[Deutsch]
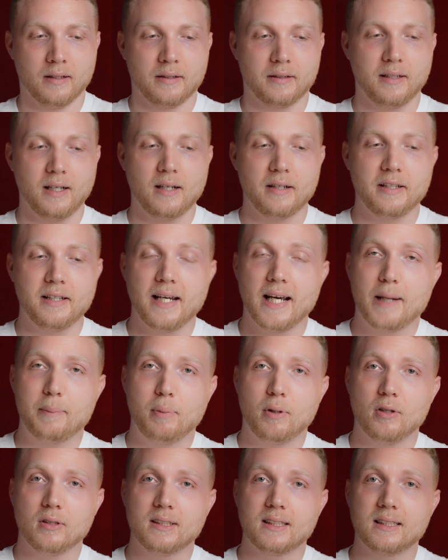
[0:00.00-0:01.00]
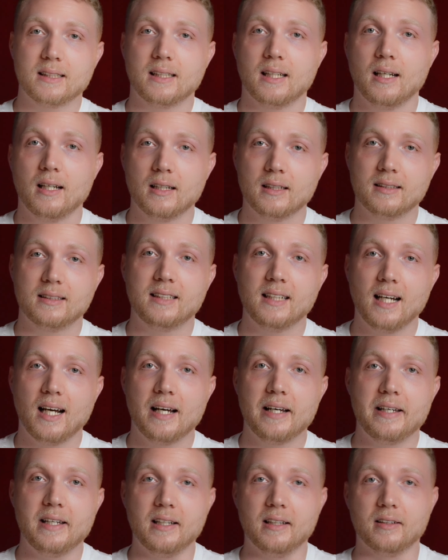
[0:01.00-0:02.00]
Ja, die AirPods
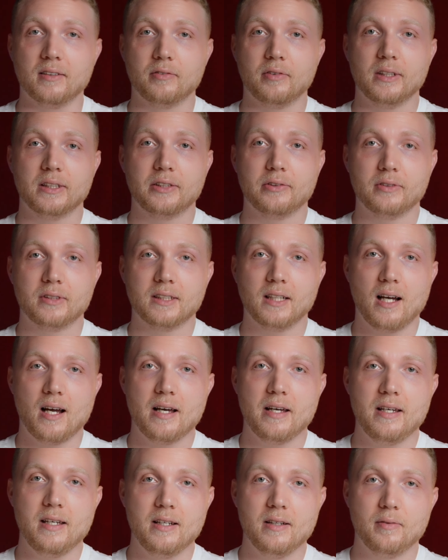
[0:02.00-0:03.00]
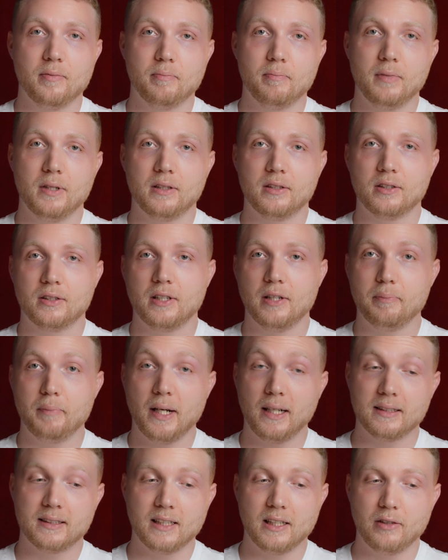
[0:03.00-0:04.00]
3, Version 3 mit dem
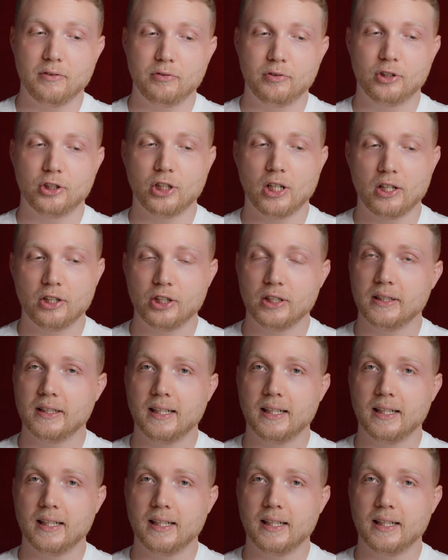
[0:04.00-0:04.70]
MagSafe Charging